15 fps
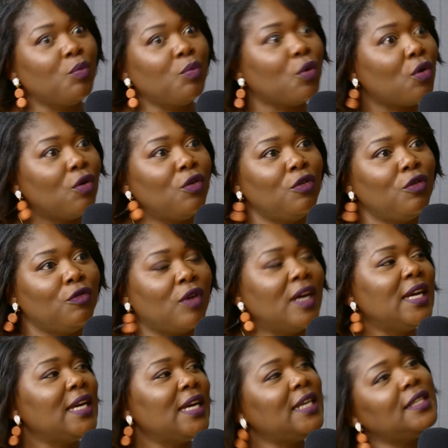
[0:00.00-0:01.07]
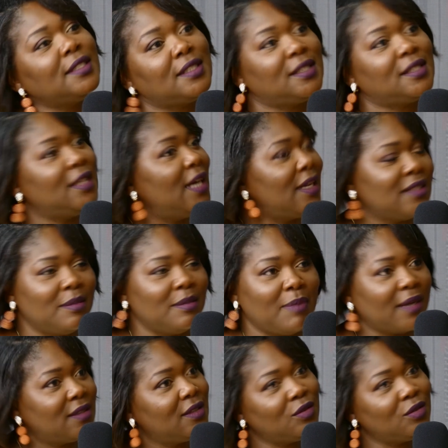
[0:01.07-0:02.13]
pour qu'on le voit. Et c'est là que c'est
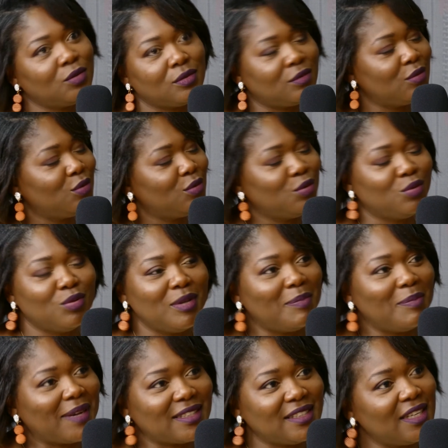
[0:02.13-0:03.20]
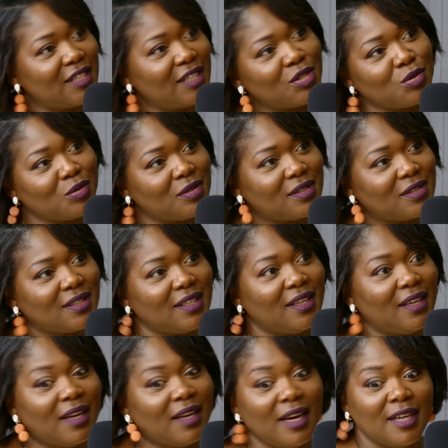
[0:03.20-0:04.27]
parti, d'où est partie la chose.
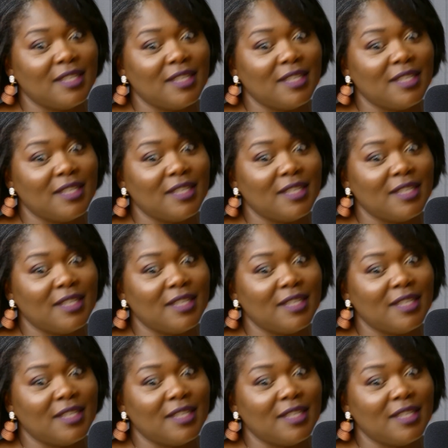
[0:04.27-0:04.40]
Et,